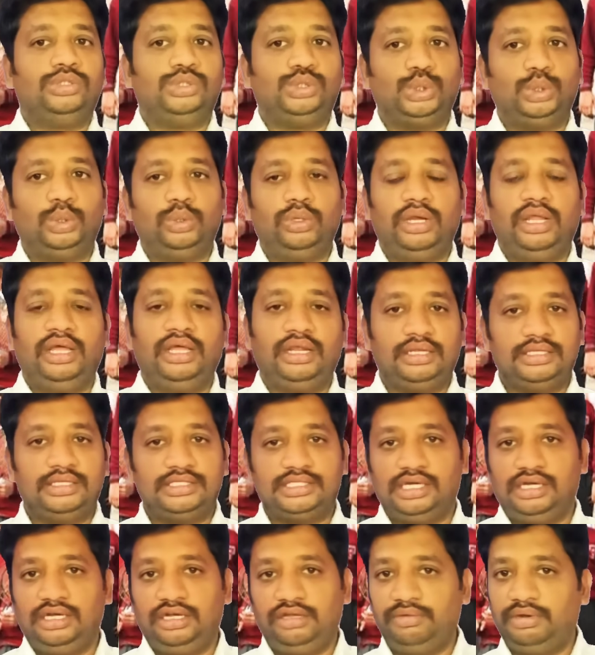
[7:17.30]
ஜூனில்
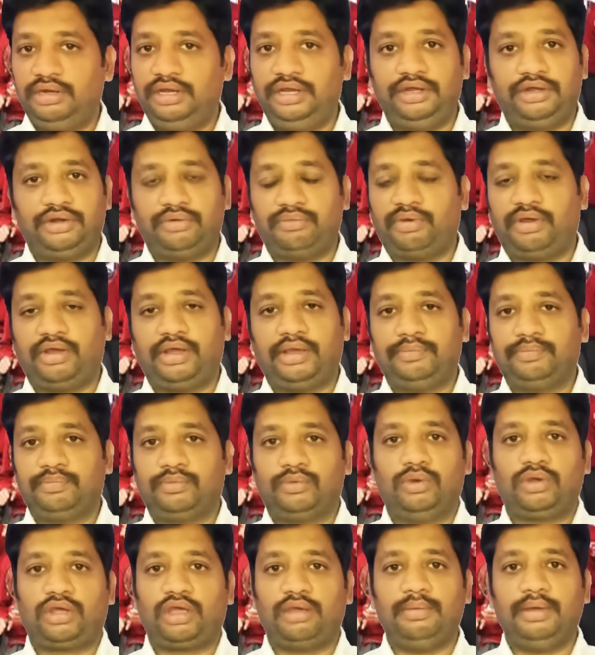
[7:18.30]
ரிசல்ட்டு வெளியிட்டுருவாங்க
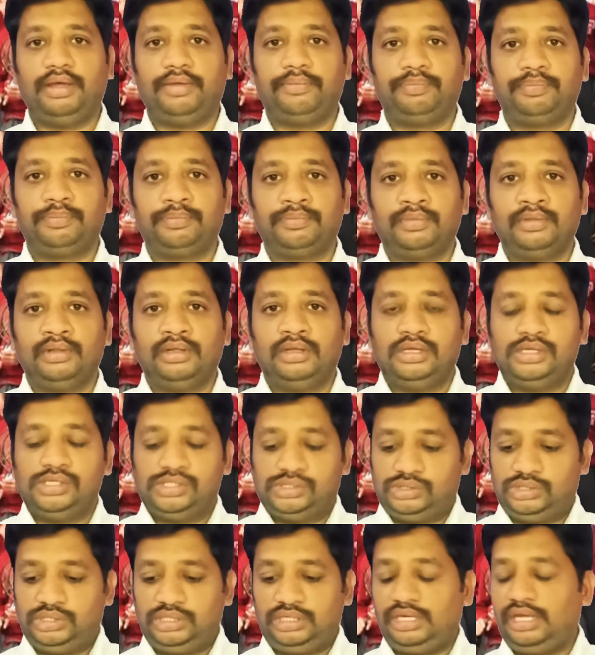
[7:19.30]
ஓகேவா
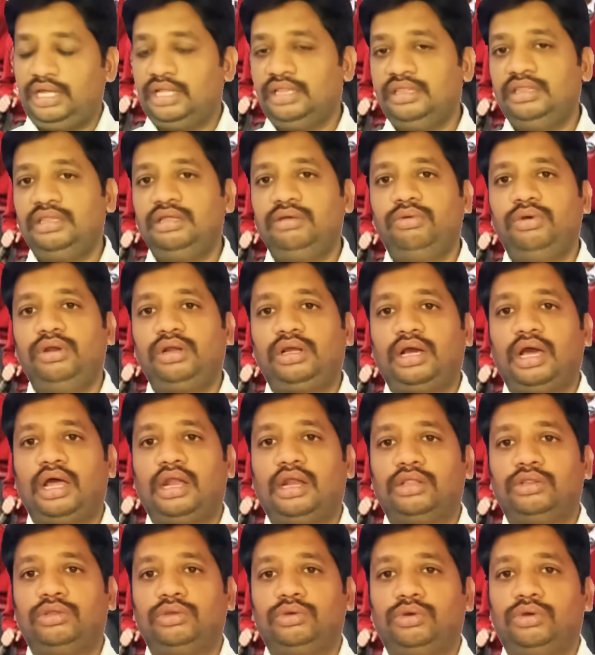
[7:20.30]
ஸோ எந்த ஒரு
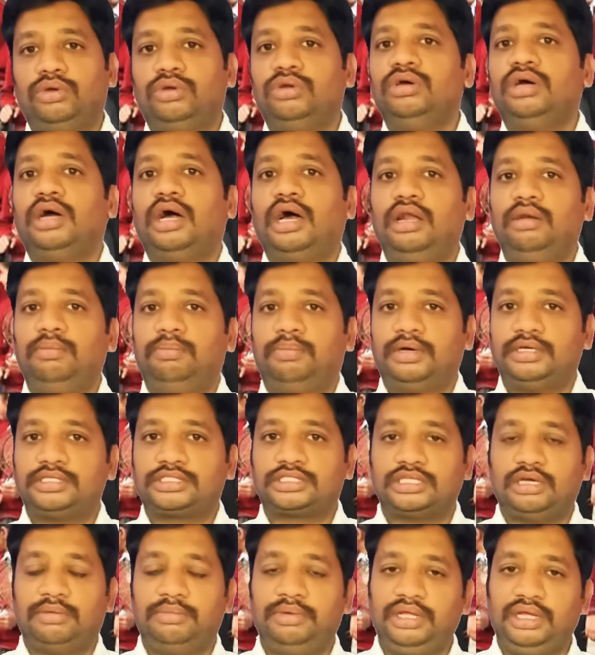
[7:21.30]
காரணத்தை கொண்டும் ஆல்
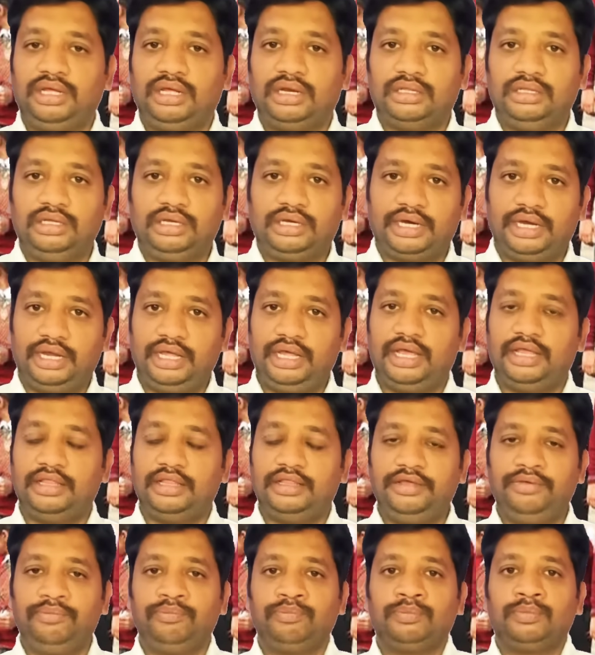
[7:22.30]
பாஸ் அப்படிங்கிறது
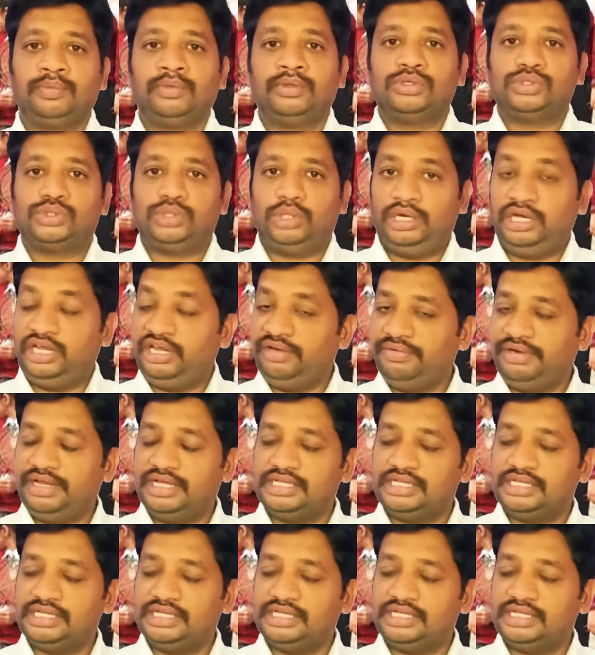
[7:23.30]
கிடையாது ஸோ லீவ்